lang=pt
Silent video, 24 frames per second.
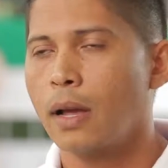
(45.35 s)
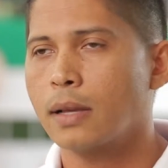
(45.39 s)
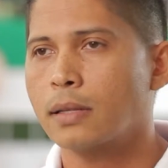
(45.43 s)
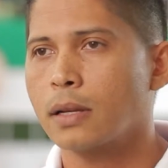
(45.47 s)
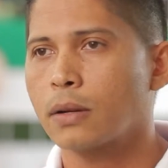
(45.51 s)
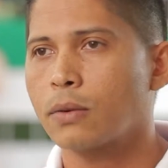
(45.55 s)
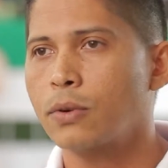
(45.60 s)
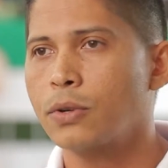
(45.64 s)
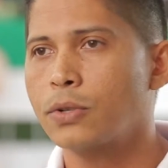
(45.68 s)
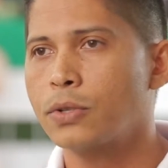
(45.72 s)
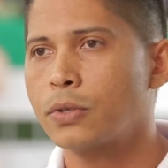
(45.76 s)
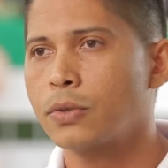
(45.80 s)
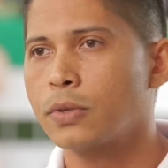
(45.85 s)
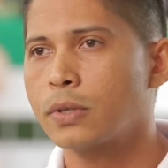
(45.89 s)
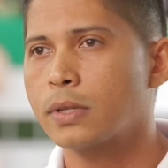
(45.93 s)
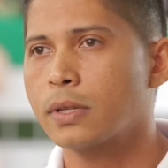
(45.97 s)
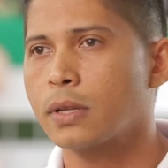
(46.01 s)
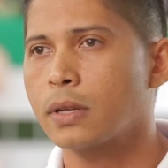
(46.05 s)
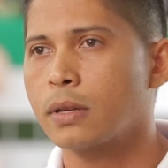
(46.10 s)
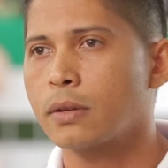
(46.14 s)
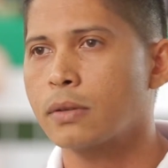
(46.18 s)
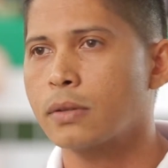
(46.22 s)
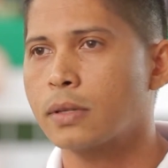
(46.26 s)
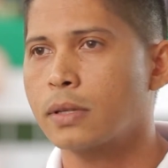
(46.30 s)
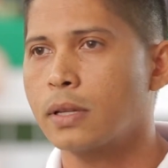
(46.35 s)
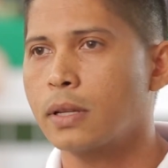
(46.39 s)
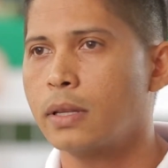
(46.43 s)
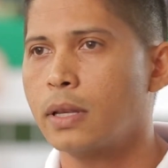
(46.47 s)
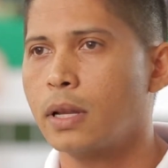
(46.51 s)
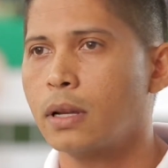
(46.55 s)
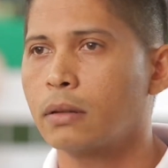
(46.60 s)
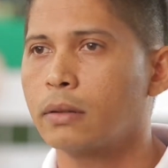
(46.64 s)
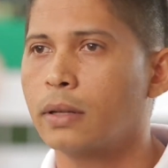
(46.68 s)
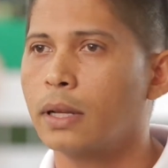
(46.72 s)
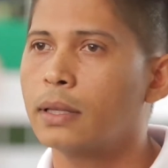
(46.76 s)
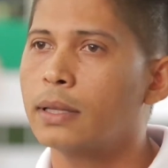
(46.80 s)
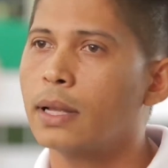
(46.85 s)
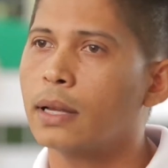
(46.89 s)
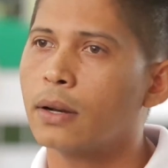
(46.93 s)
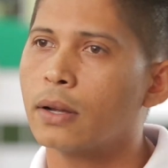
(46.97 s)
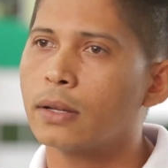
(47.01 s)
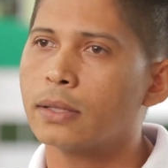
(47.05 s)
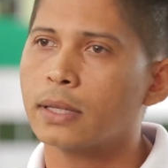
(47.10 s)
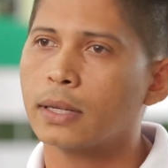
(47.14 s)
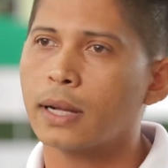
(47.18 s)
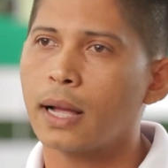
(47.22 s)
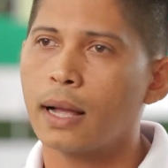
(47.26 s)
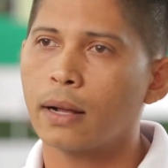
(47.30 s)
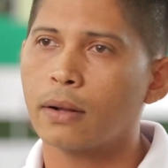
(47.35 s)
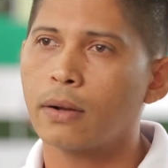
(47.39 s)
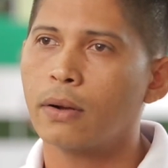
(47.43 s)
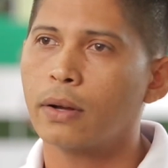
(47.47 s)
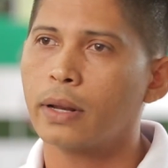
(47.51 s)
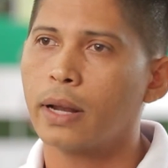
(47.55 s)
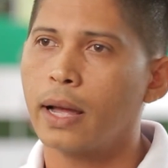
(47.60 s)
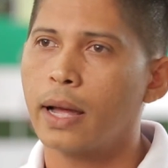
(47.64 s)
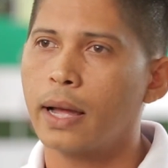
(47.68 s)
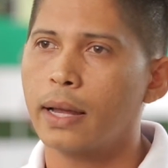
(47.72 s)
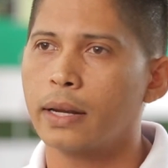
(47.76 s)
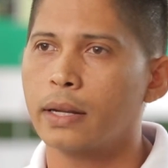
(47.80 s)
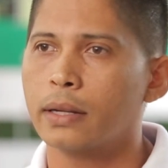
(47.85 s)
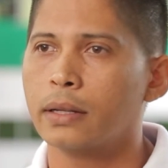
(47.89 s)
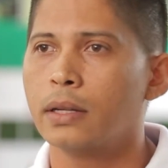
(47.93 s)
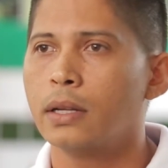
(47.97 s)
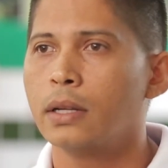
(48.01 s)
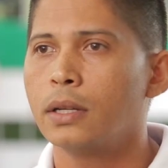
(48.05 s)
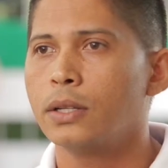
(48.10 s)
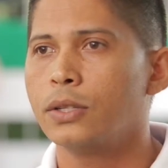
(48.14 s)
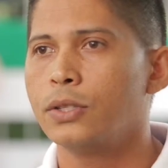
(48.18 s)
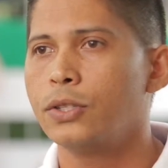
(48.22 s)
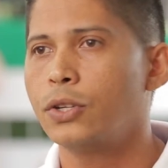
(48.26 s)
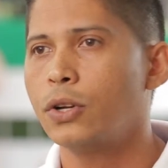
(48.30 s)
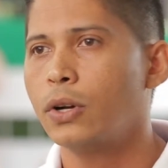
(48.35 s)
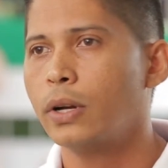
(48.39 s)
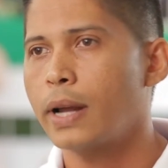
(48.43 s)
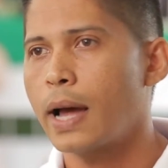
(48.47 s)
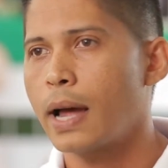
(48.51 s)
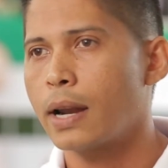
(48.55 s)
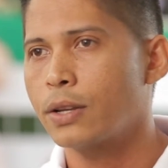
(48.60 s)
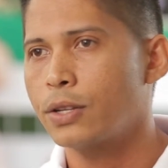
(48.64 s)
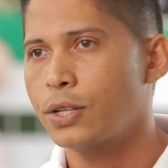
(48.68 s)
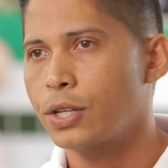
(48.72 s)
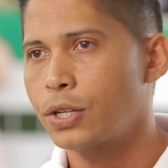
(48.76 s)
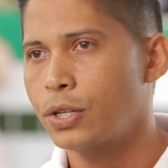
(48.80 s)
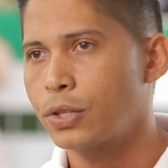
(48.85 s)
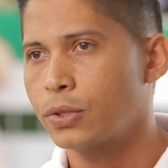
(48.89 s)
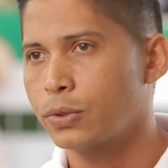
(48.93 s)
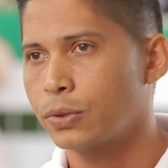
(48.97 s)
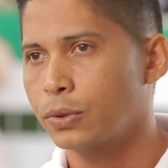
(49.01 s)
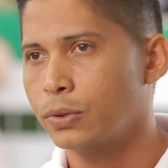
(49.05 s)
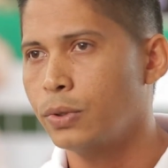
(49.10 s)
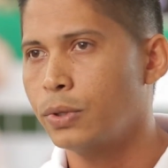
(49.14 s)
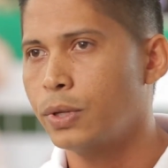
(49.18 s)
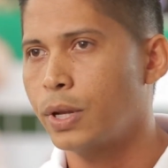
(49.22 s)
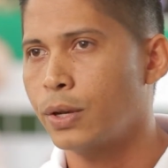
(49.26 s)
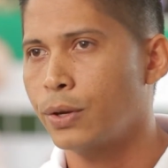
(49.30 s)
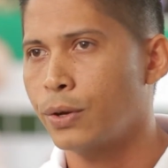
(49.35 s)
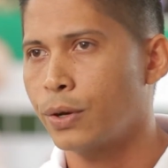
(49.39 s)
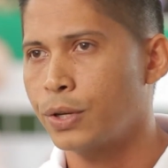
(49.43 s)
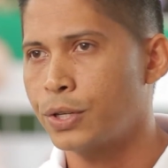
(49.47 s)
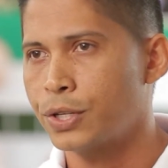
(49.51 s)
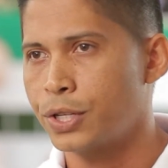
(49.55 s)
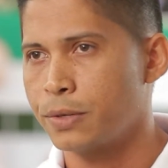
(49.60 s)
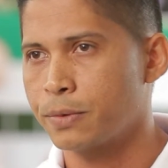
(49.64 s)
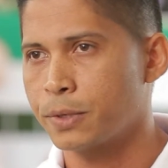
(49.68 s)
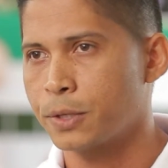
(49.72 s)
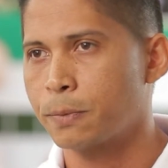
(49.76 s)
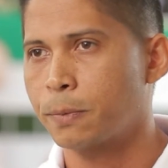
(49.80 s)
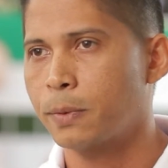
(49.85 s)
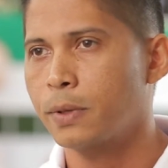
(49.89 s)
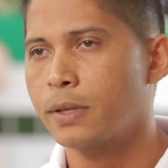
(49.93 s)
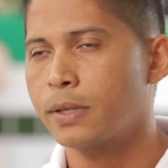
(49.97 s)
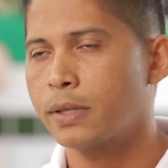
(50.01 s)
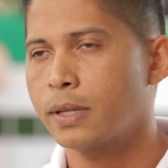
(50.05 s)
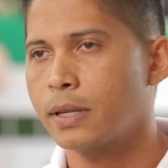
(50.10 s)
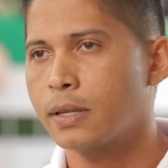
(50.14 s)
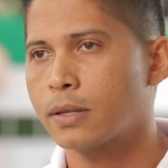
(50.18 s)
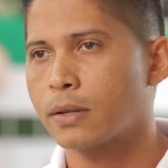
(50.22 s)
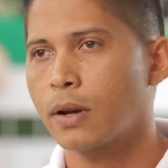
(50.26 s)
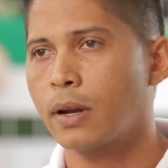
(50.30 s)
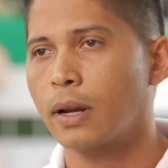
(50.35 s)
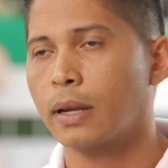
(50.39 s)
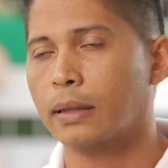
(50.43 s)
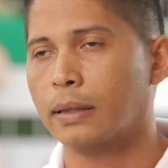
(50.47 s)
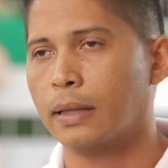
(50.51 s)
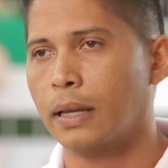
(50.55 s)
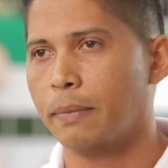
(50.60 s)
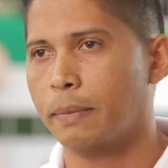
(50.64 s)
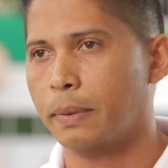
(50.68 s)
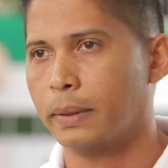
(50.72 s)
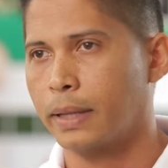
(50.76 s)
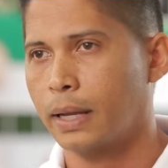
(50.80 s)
Essa construção se deu dentro da nossa carga horária de horário de estudo que nós tínhamos por ser escola tempo